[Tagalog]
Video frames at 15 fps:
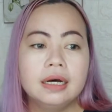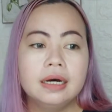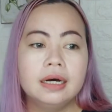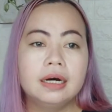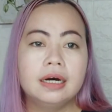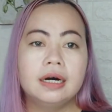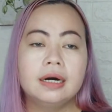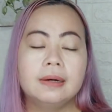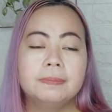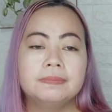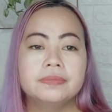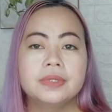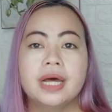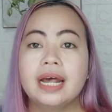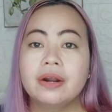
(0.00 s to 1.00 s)
um,
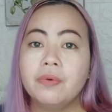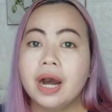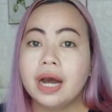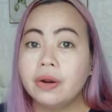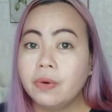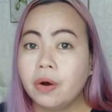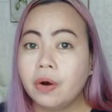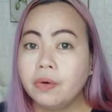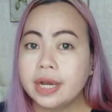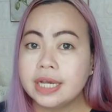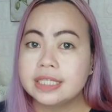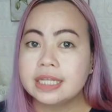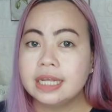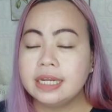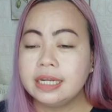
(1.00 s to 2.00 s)
araw-araw ako
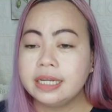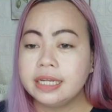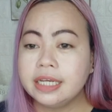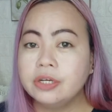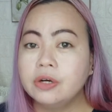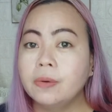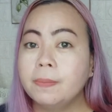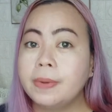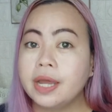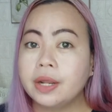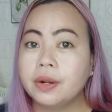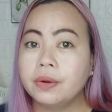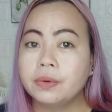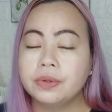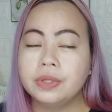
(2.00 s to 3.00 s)
guys naliligo
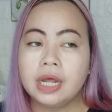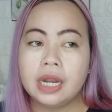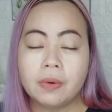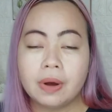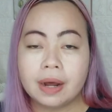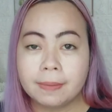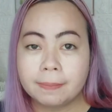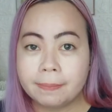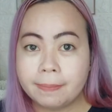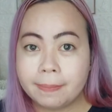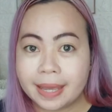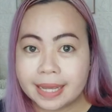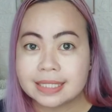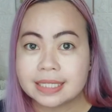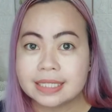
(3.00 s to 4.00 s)
pero dalawang
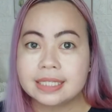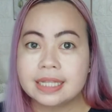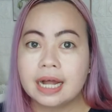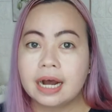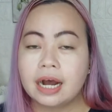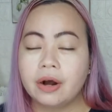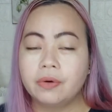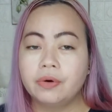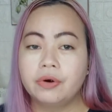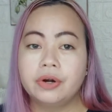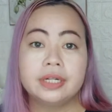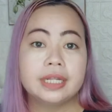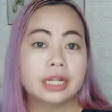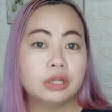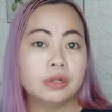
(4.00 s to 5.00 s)
beses lang ako or
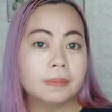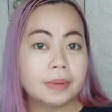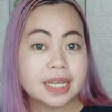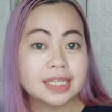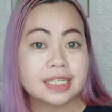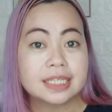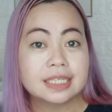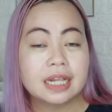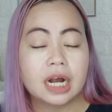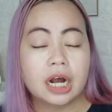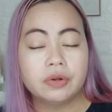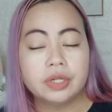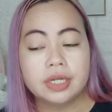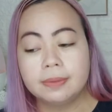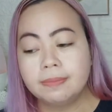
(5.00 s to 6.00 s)
tatlong beses lang
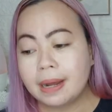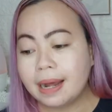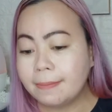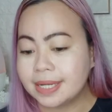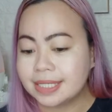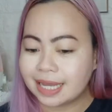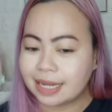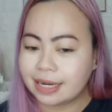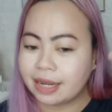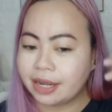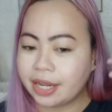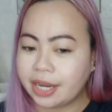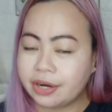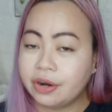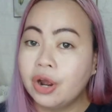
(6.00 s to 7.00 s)
ako nagbabasa ng
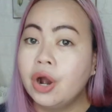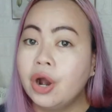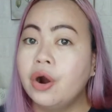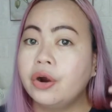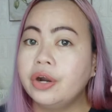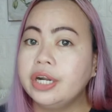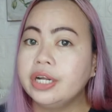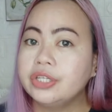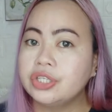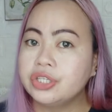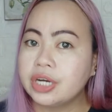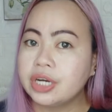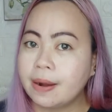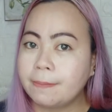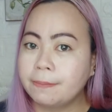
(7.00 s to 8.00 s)
hair or
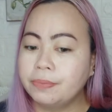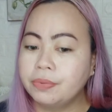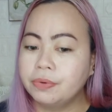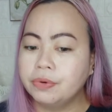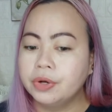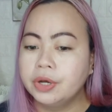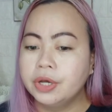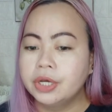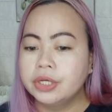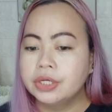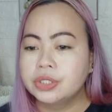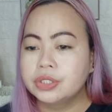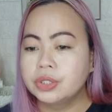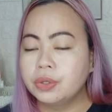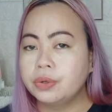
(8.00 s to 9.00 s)
nagsha-shampoo.
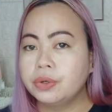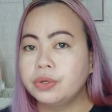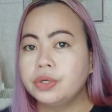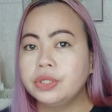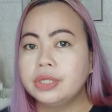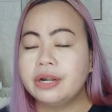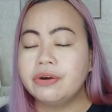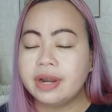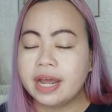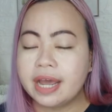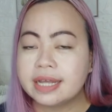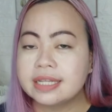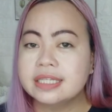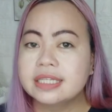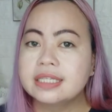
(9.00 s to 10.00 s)
So, the
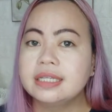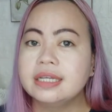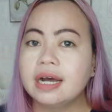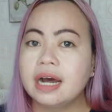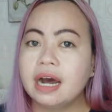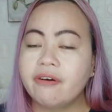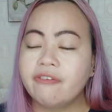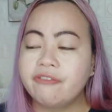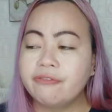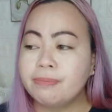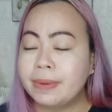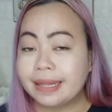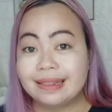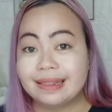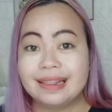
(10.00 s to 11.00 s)
rest, half
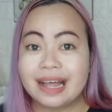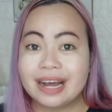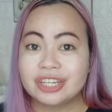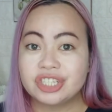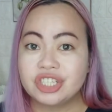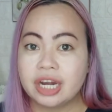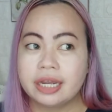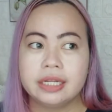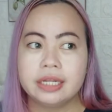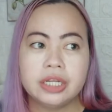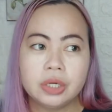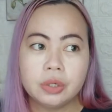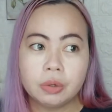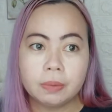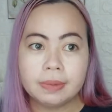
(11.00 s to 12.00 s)
bat lang siya.
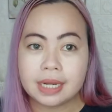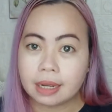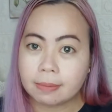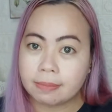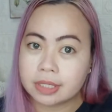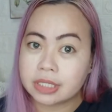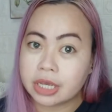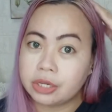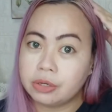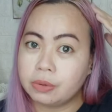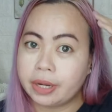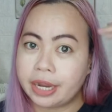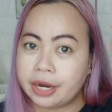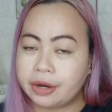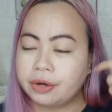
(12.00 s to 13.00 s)
Hindi ko binabasa
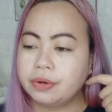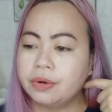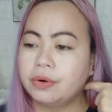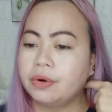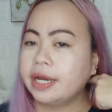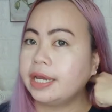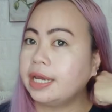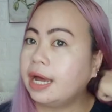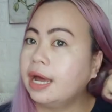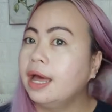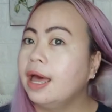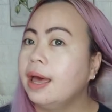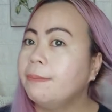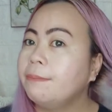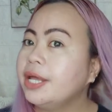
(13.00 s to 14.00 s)
yung hair ko kaya
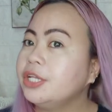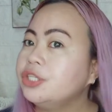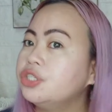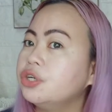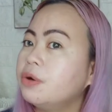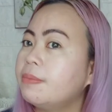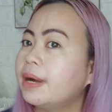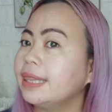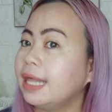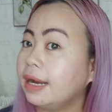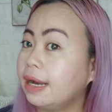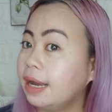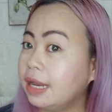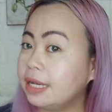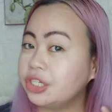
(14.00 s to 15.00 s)
medyo
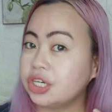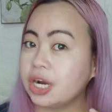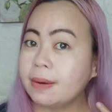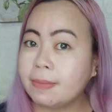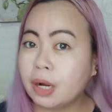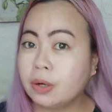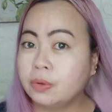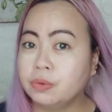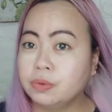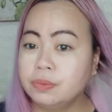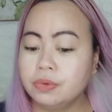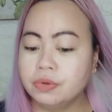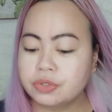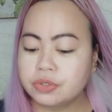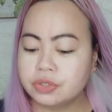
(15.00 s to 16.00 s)
matagal siyang
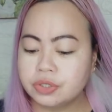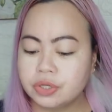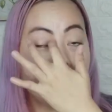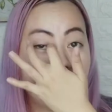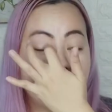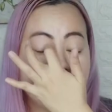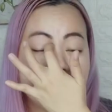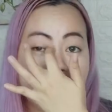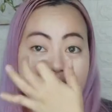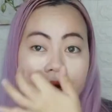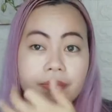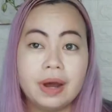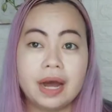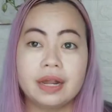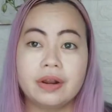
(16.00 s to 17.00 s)
maubos. Kapag
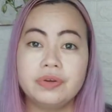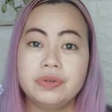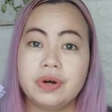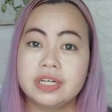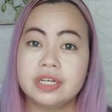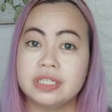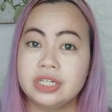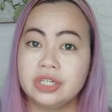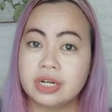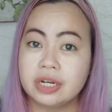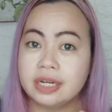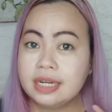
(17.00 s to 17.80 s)
inaraw-araw nyo kasi siyang